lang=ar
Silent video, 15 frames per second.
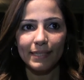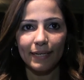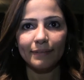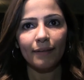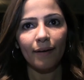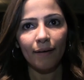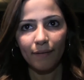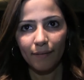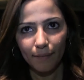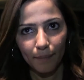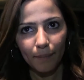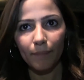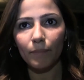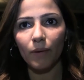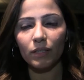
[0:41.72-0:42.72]

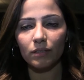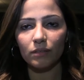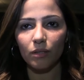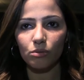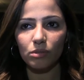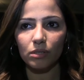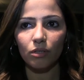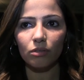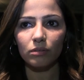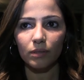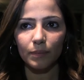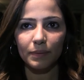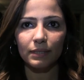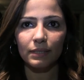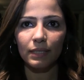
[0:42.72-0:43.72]
ساعتها بعض
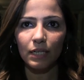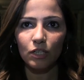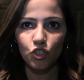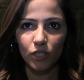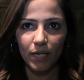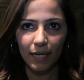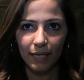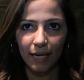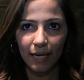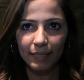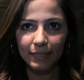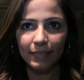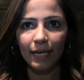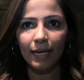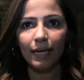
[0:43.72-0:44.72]
التوصيات ابتدينا نشتغل
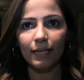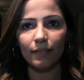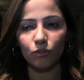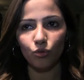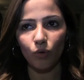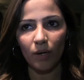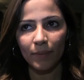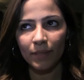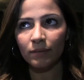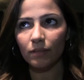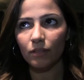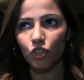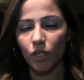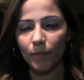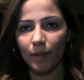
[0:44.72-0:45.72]
عليها انه
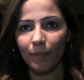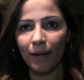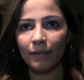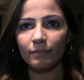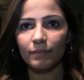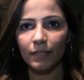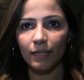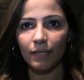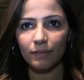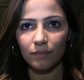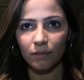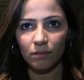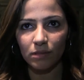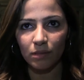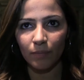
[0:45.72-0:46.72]
امانه الشباب عندنا
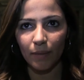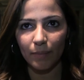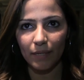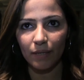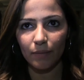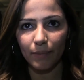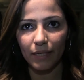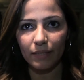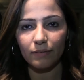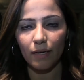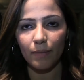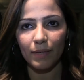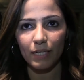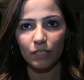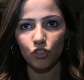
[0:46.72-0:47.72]
تنظم على
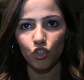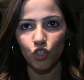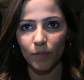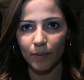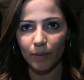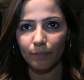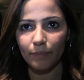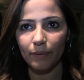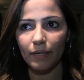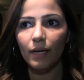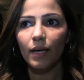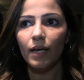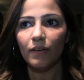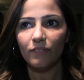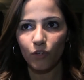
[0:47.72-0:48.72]
بقيه امانات
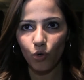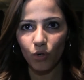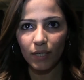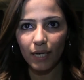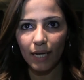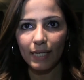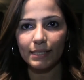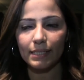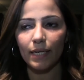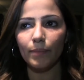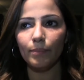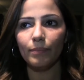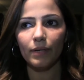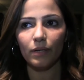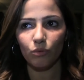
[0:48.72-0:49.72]
الشباب في كل
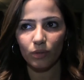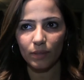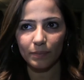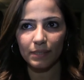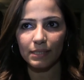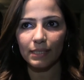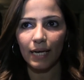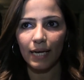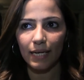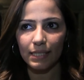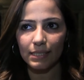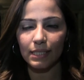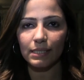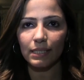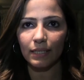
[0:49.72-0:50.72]
الاحزاب ونبتدي
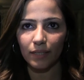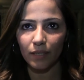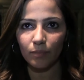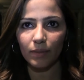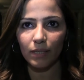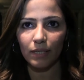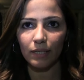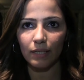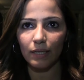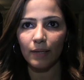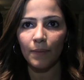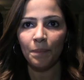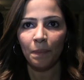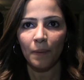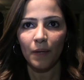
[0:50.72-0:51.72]
على اساسها
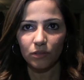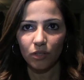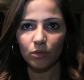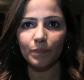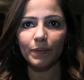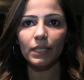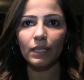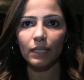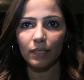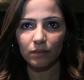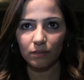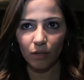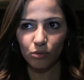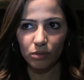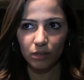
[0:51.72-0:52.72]
نعمل تطبيق
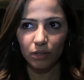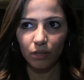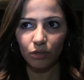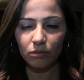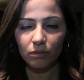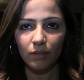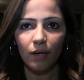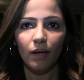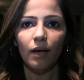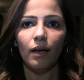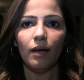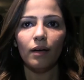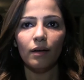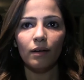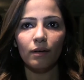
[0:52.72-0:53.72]
للتوصيات
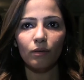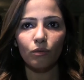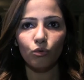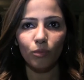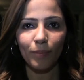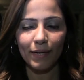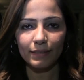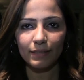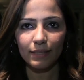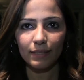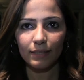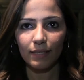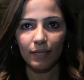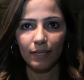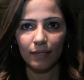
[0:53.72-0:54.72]
آه، وبعد
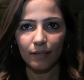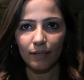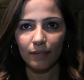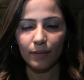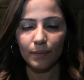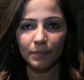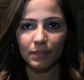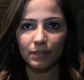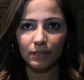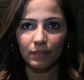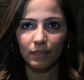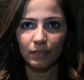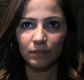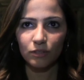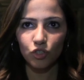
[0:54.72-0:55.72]
كده آه،
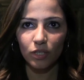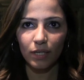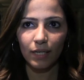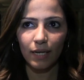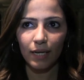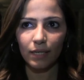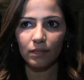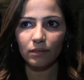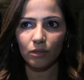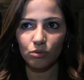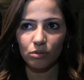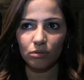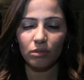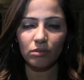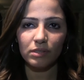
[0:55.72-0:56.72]
ابتدينا نشتغل على
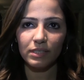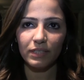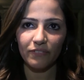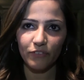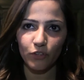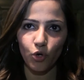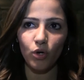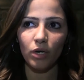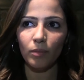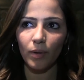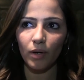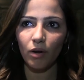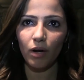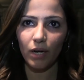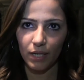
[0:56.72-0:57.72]
التوصيات دي في كل
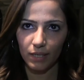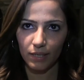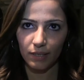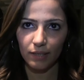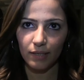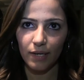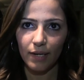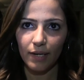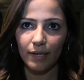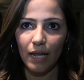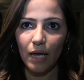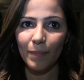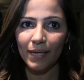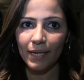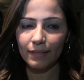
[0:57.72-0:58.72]
مراحل
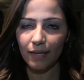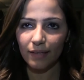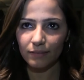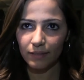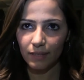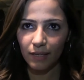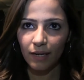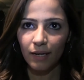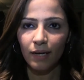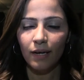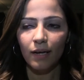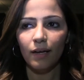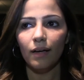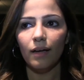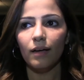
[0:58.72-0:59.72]
الامانات عندنا
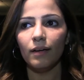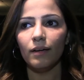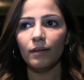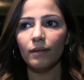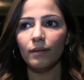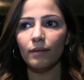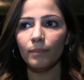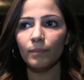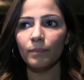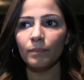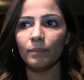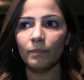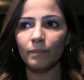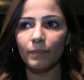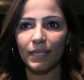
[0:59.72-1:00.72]
آه،
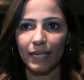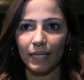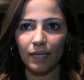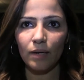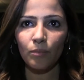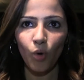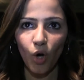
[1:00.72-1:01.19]
من خلال